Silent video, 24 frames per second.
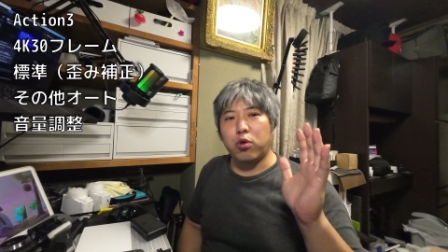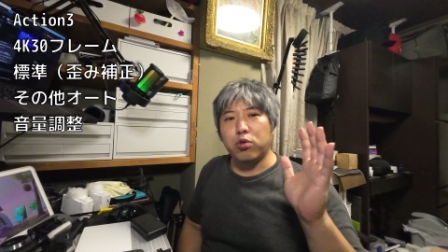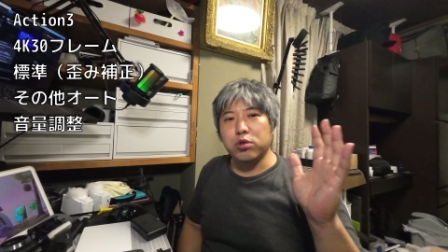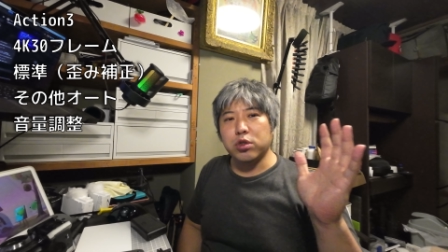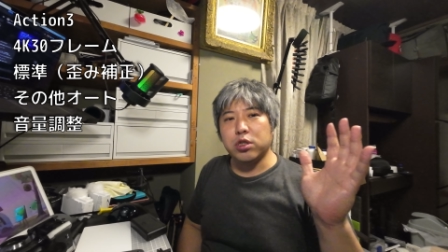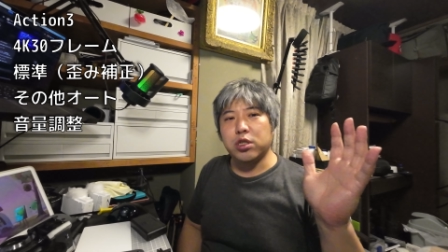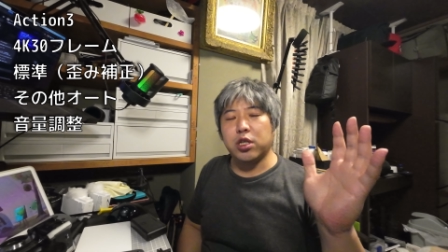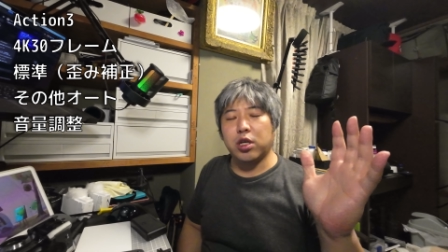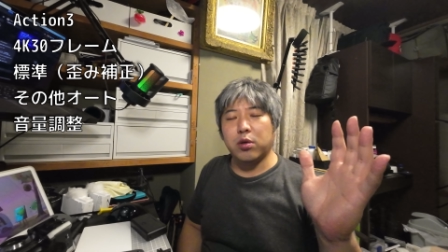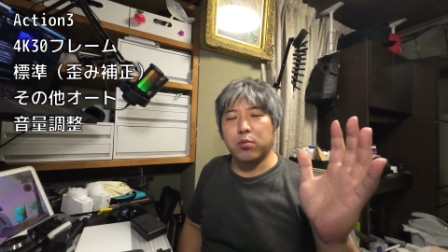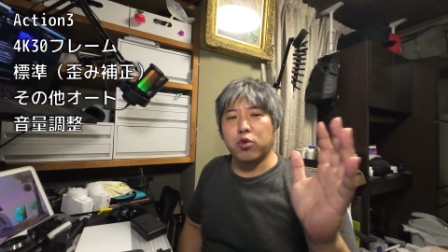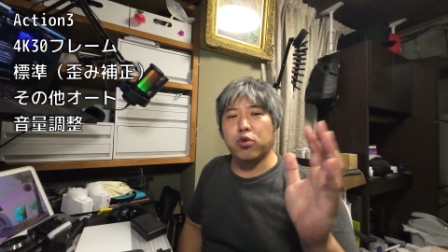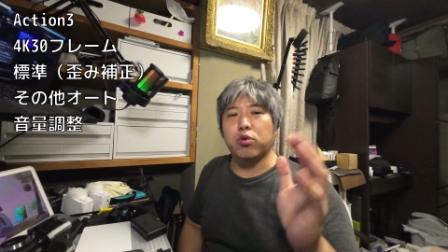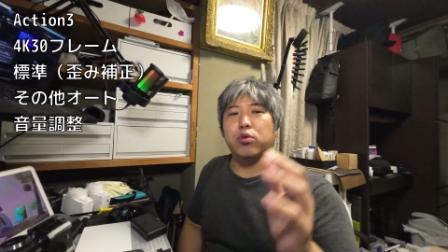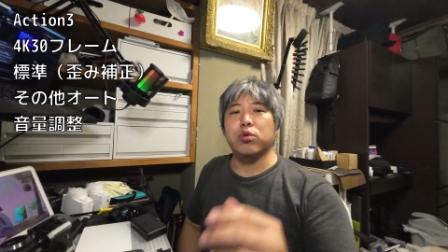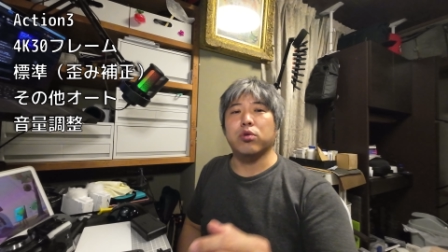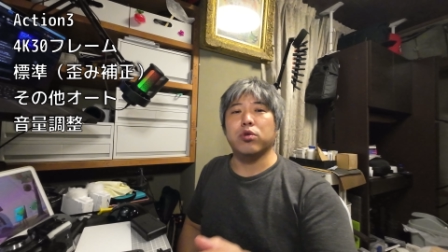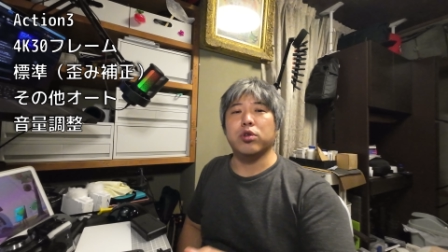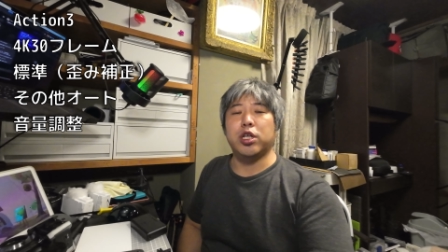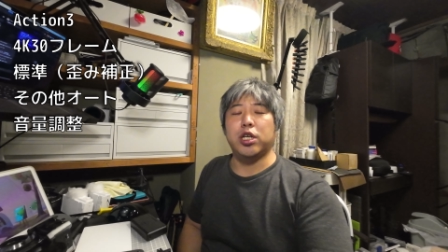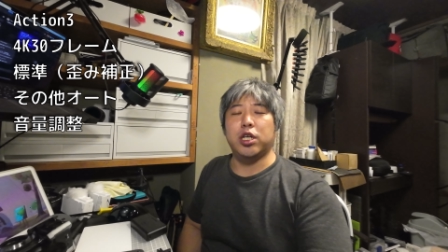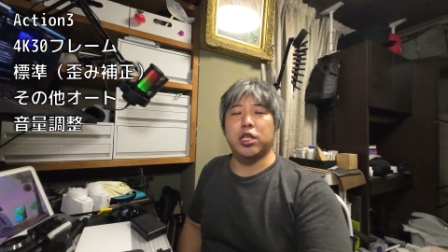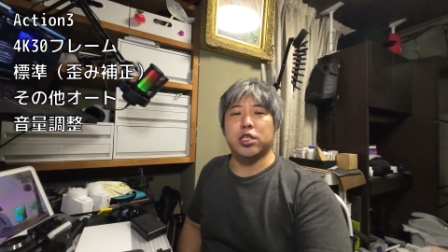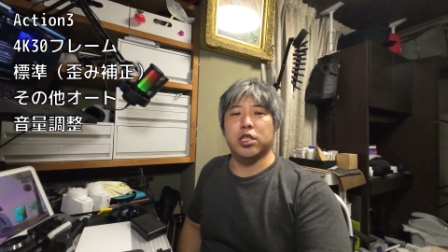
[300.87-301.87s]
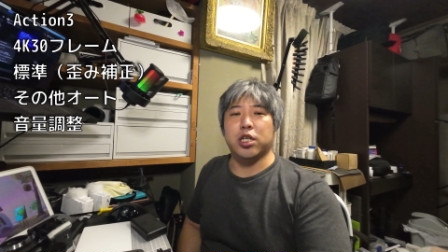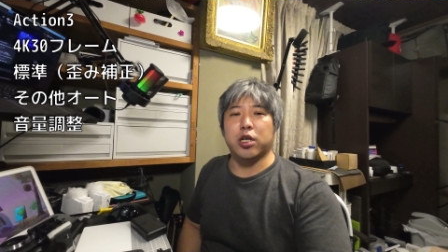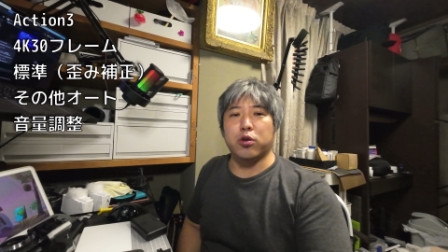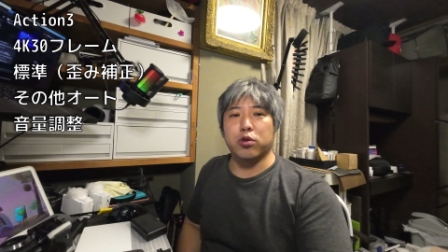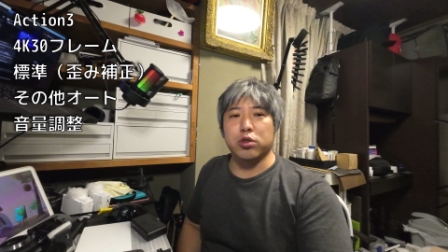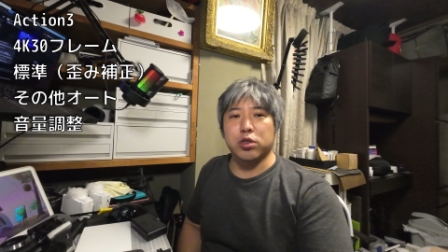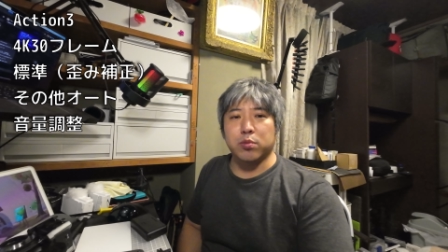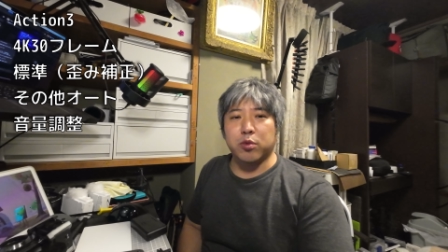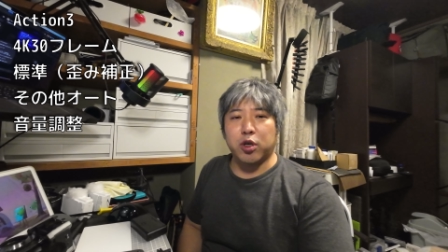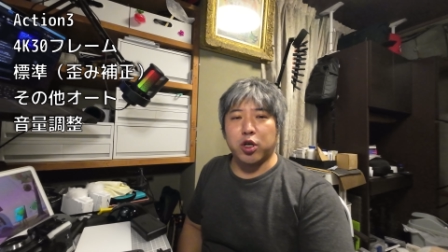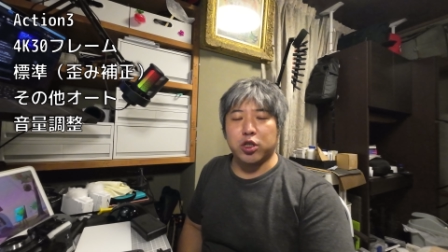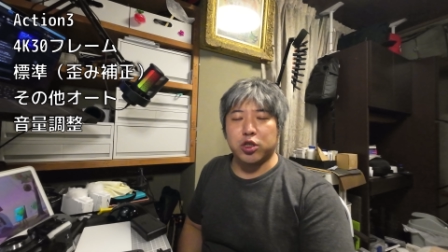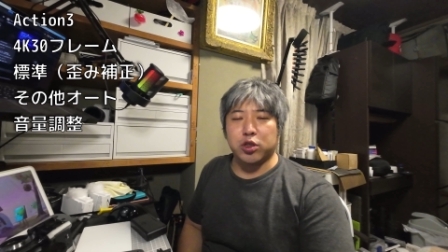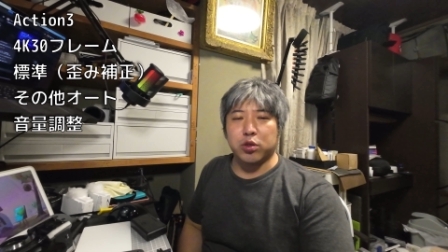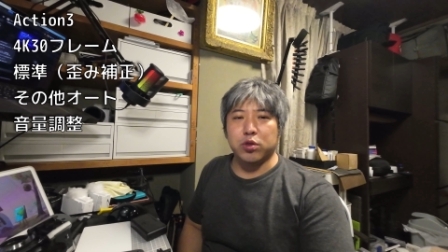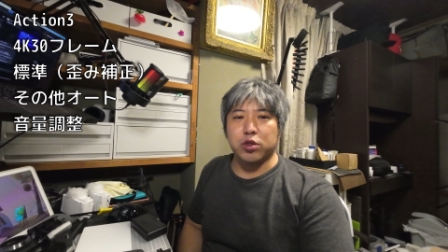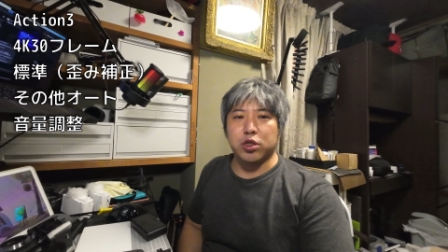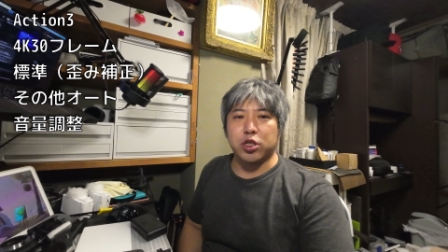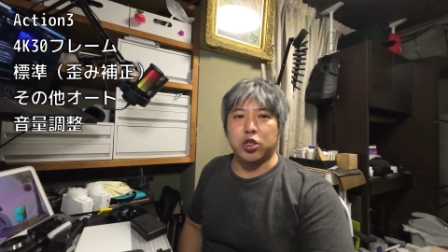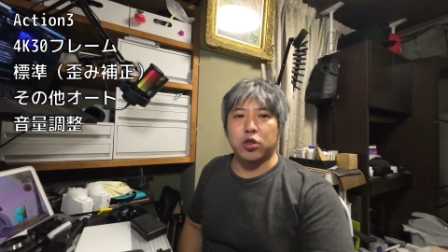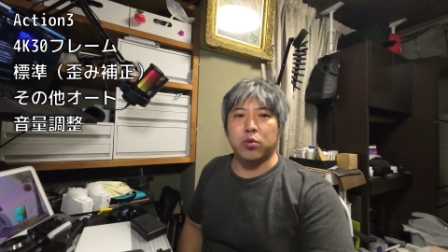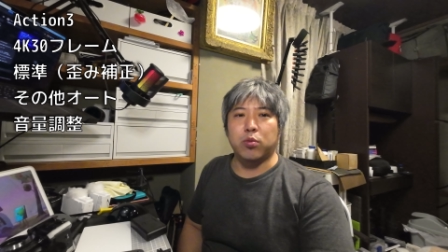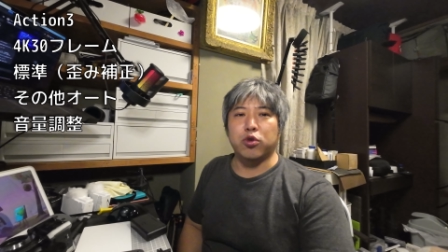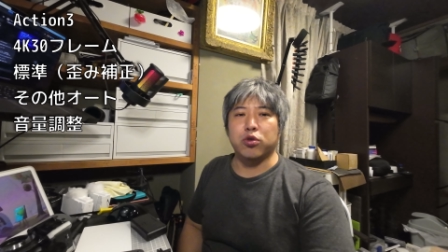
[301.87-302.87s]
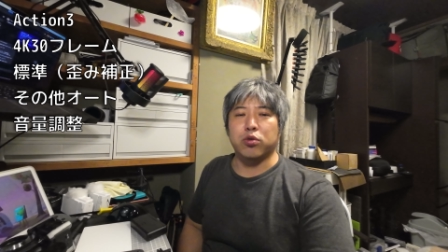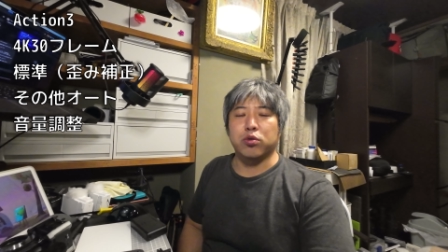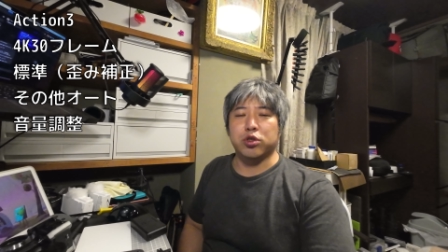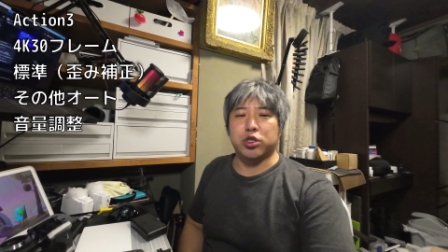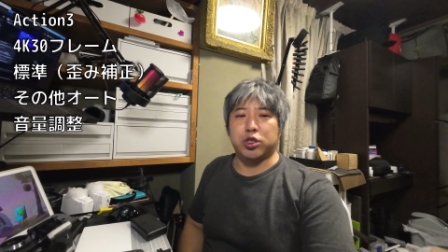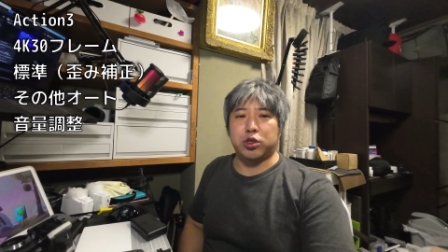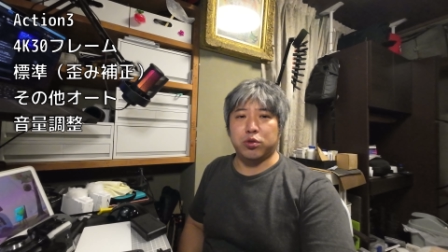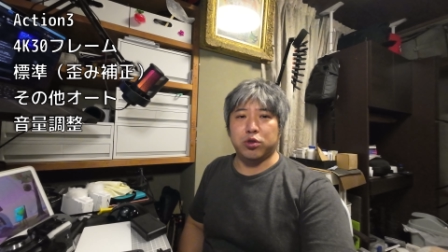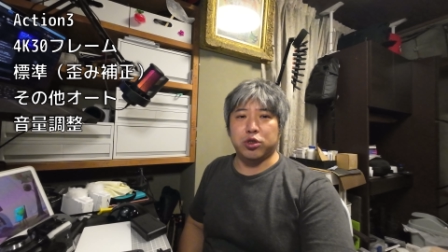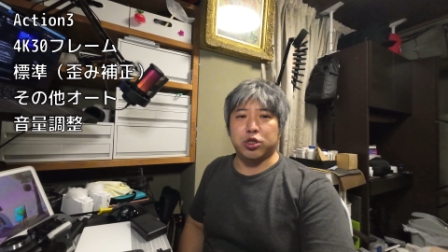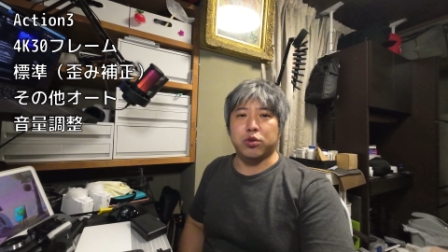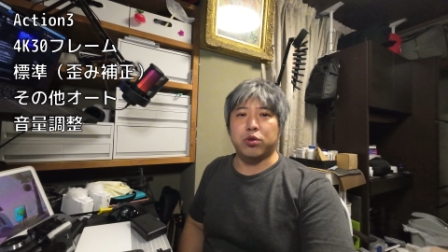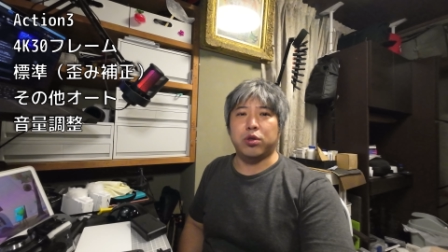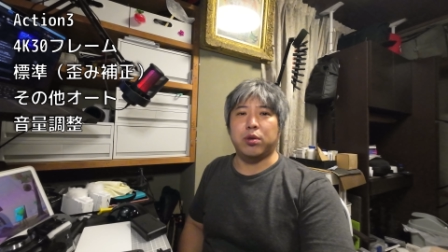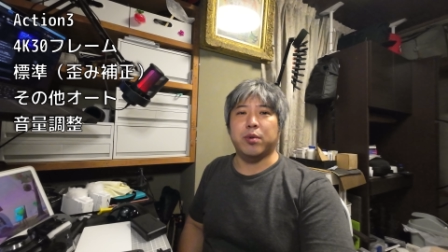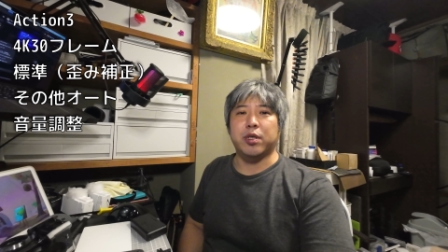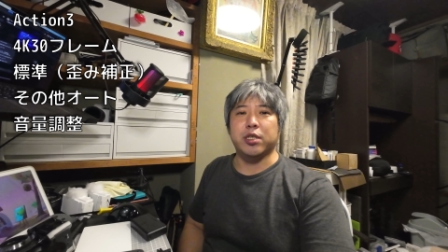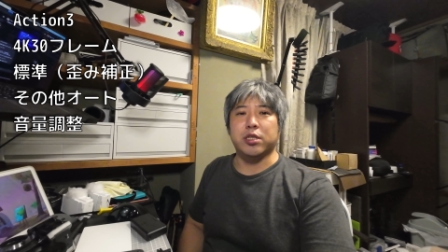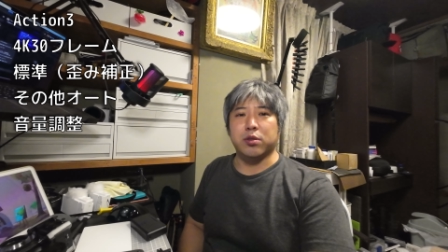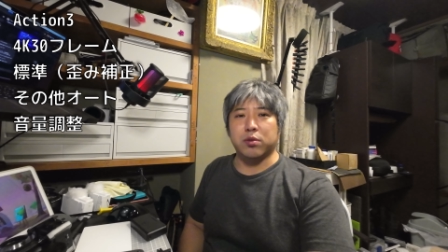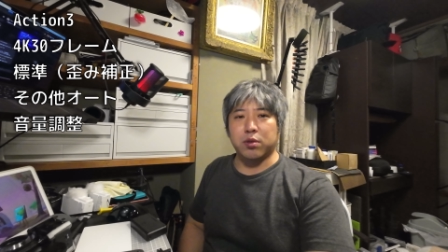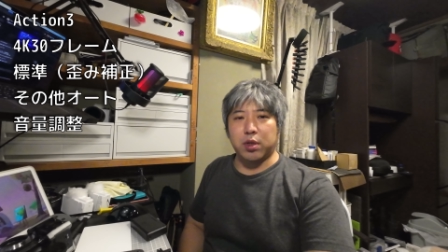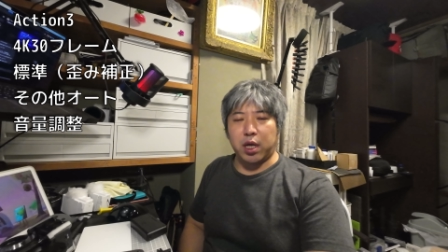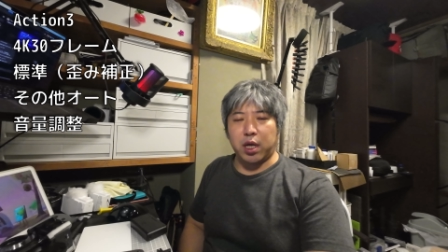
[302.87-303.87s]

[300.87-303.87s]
音声もこの DJ オズマアクション3のものを使用しておりますの